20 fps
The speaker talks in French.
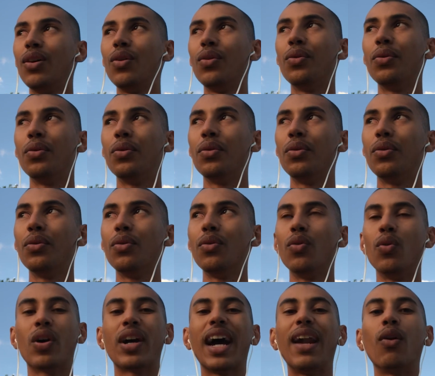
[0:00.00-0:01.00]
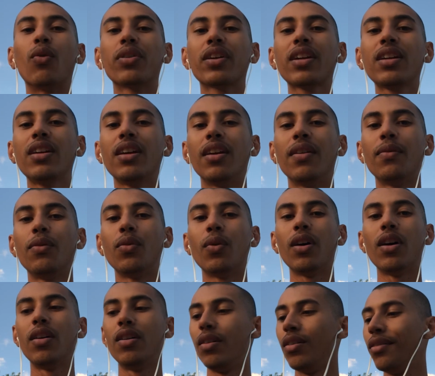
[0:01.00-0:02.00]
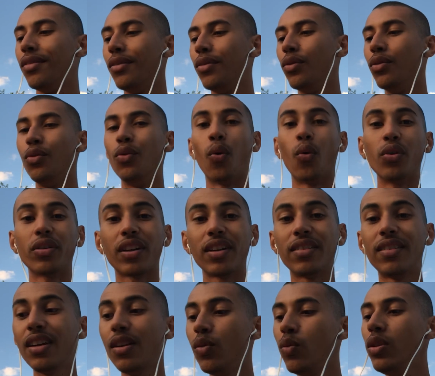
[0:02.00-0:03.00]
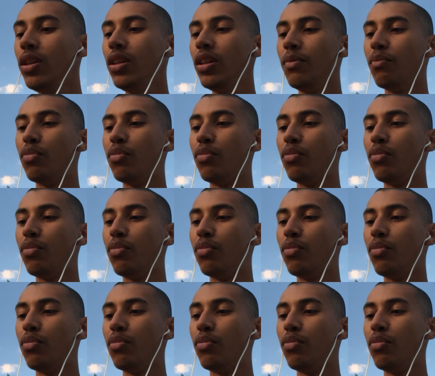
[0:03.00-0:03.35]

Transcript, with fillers: au calendrier, tu vois. Euh, le retraité, lui, il